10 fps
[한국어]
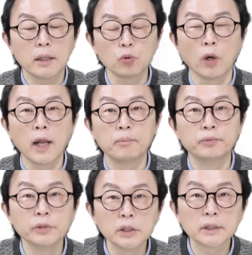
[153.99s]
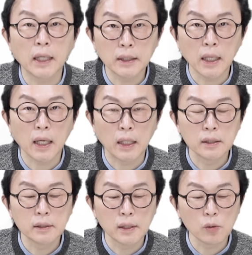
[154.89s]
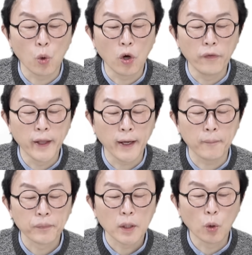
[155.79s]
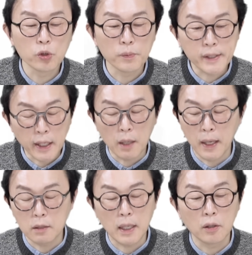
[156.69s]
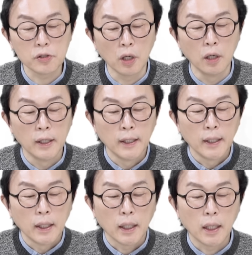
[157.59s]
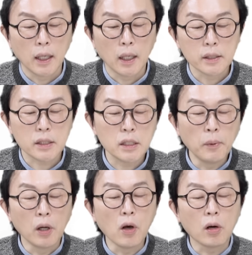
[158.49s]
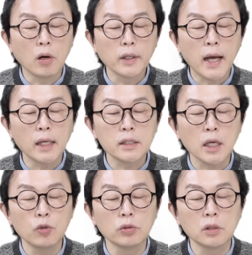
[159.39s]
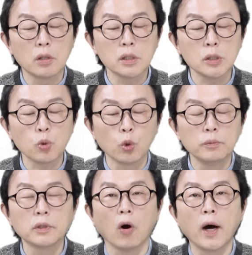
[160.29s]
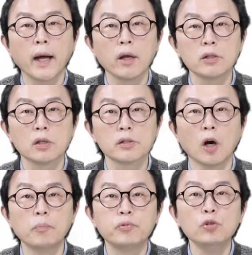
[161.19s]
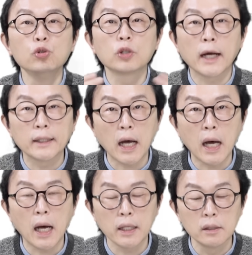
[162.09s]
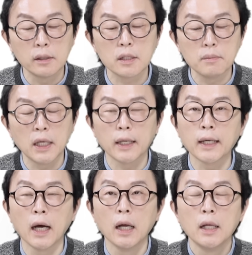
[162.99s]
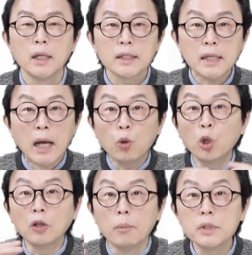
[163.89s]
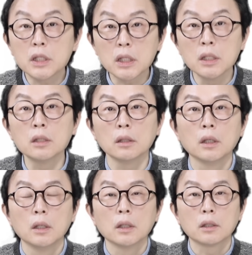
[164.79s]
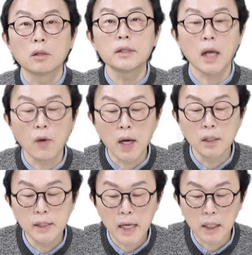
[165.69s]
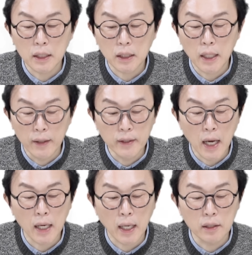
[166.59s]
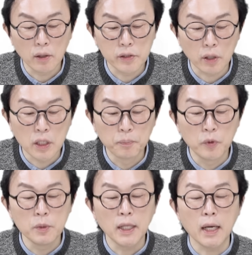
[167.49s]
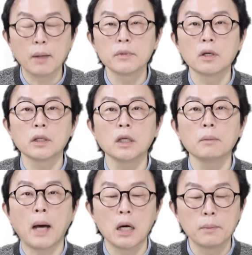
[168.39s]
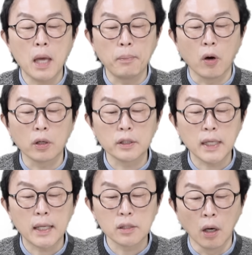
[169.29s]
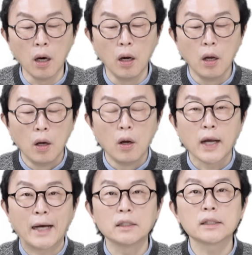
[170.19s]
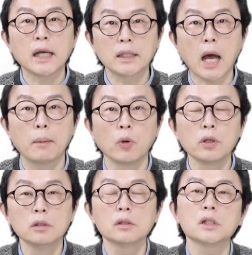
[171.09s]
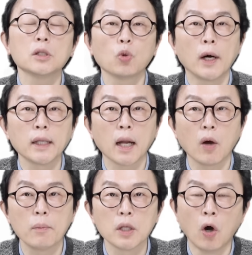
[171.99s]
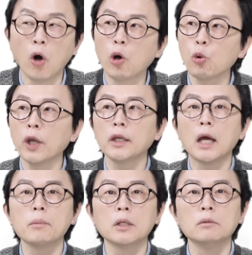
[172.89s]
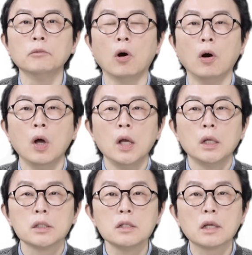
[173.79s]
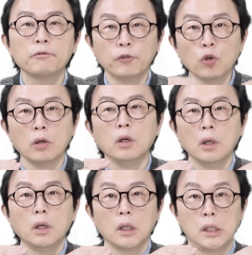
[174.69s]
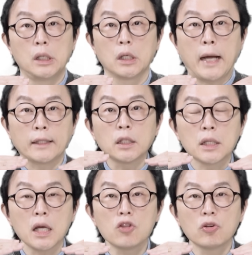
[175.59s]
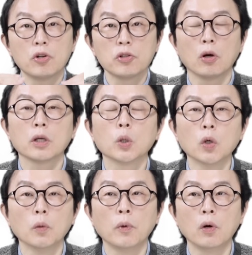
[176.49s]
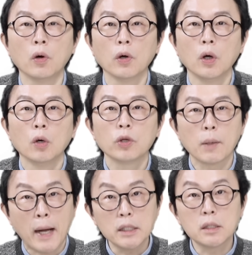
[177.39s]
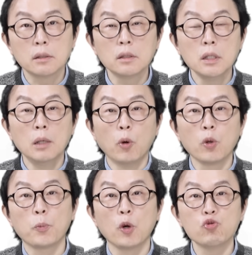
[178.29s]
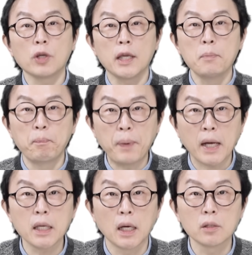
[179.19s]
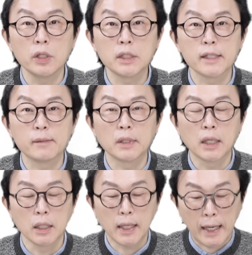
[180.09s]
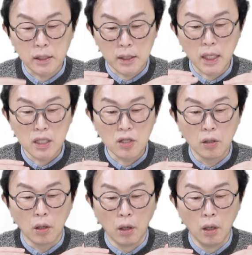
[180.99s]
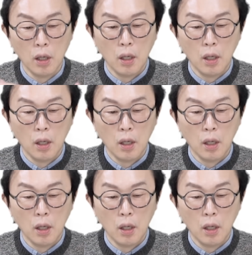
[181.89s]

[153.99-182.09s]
말은 원래 부듯하다라는 뜻에서 온 건데, 이걸 좀 세게 발음한 거죠. 어, 집어넣거나 채우는 것이 조금 더하여져서 불룩하다, 이런 뜻입니다. 그러니까 차고 넘치는 그런 상황을 이야기한다라는 거죠. 기쁨이나 감격이 마음에 벅차서 가득 차다, 뭐 이런 뜻이기도 하다라고 합니다. 영어로 얘기하면은 뭐 진짜 full, 예, 가득 차 있는 거죠. 그리고 뭐 우리가 많이 쓰는 일본어 표현 중에 이빠이라는 거 있지 않습니까? 이 가득 차 있는 거.